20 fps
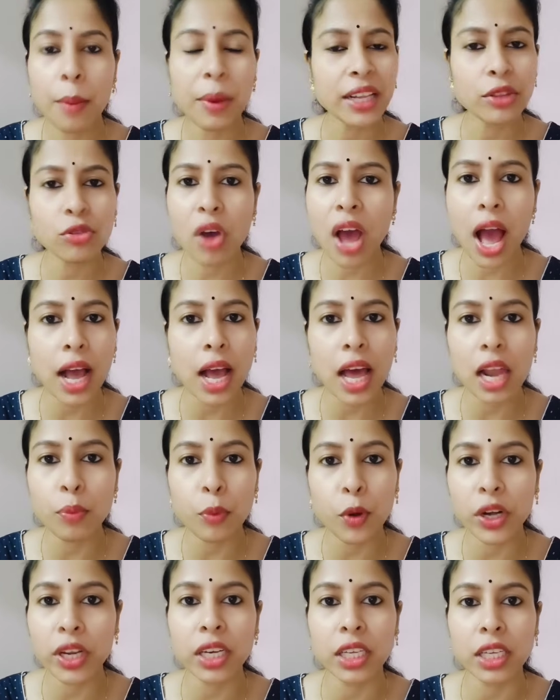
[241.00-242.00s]
আমার তো আকাল
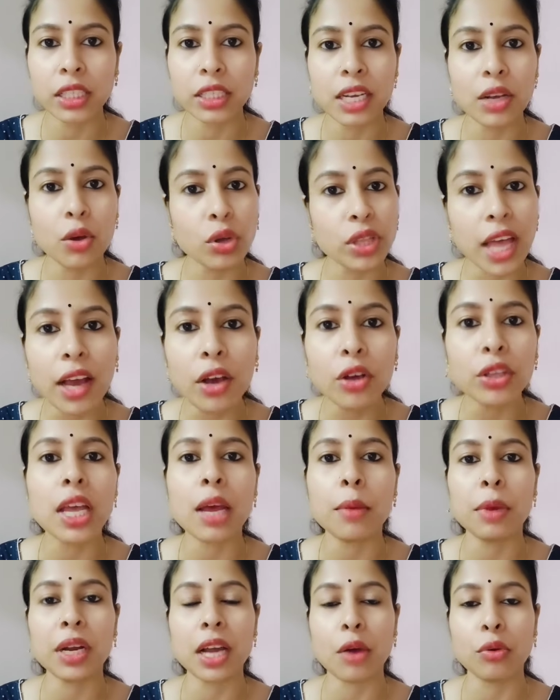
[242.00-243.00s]
পড়েনি যে কথায়
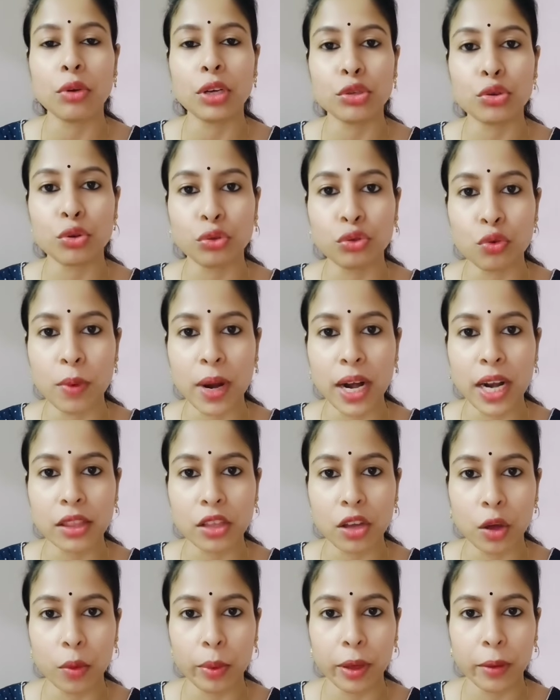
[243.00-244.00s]
কথায় আমার কাউকে শত্রু
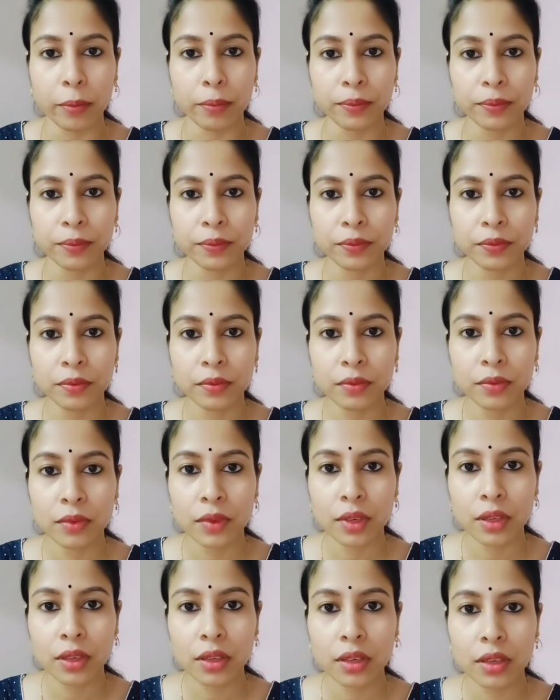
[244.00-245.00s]
বানাতে হবে
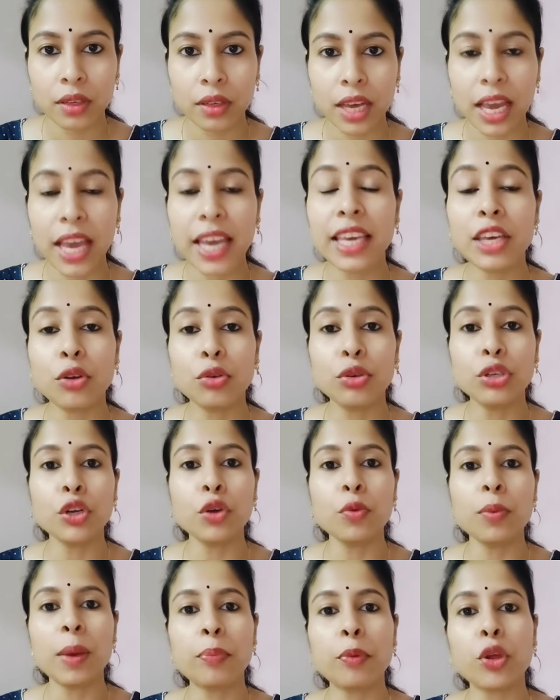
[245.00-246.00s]
এই
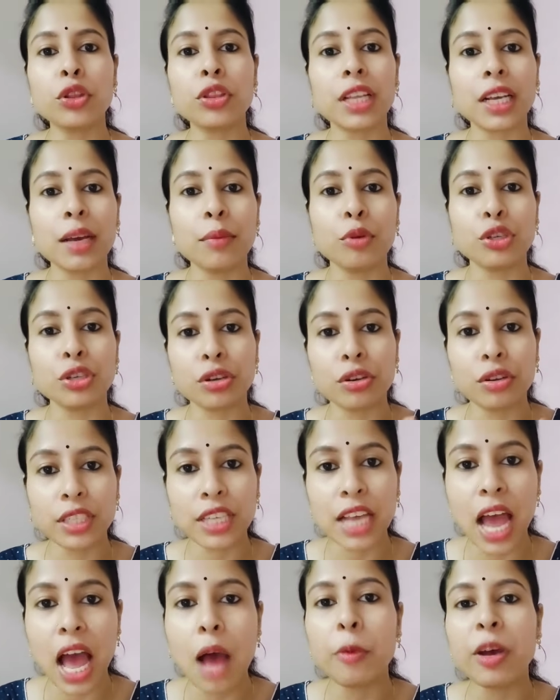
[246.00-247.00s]
ইউটিউবে প্রত্যেকে বসে
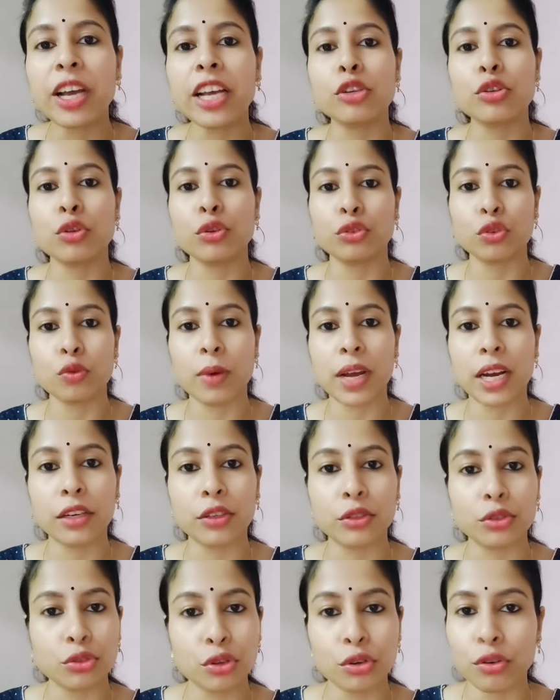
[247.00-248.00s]
রয়েছে আমাকে শত্রু
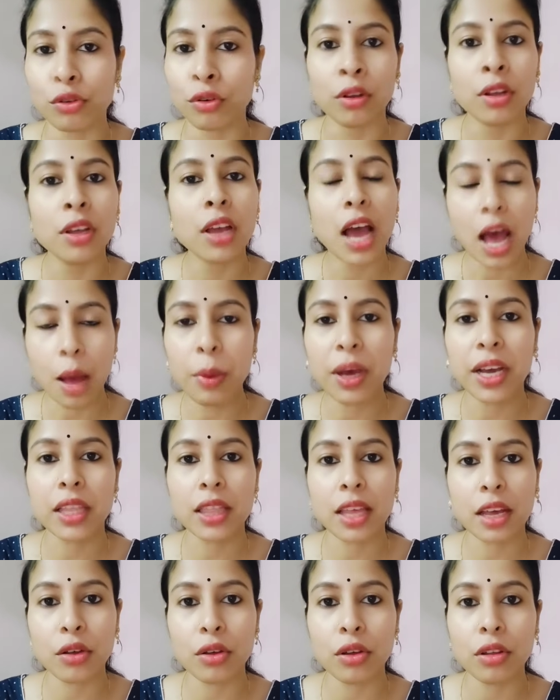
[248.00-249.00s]
বানানোর জন্য
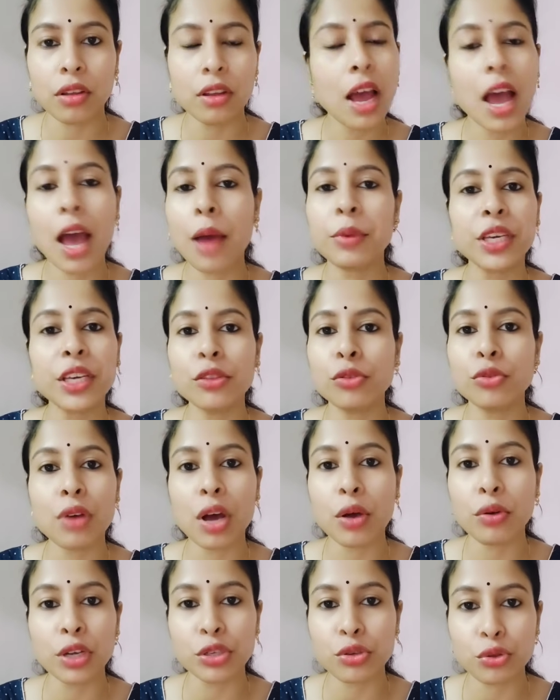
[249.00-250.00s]
আমাকে দেখো আমি কিন্তু
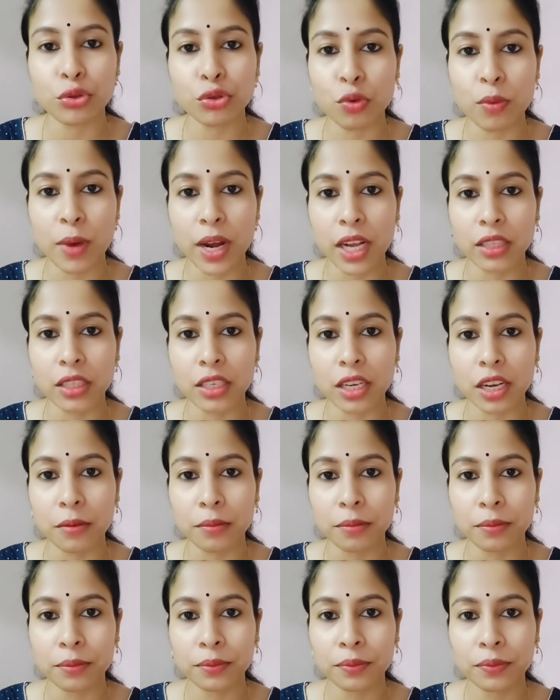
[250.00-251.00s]
কাউকে শত্রু বানাচ্ছি
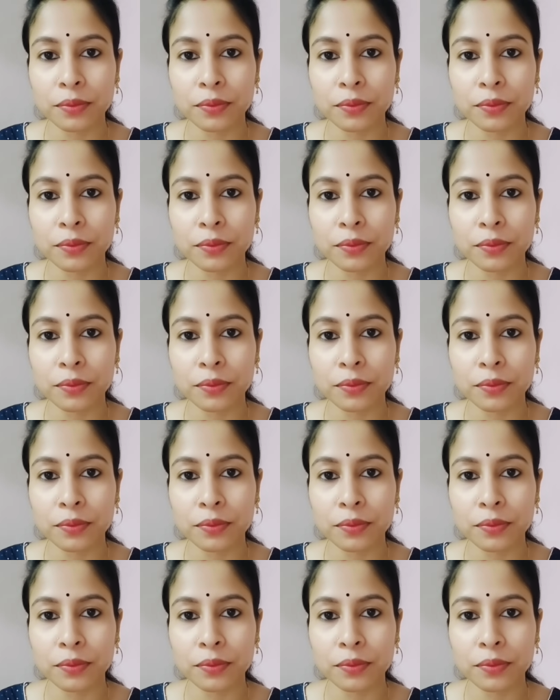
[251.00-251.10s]
না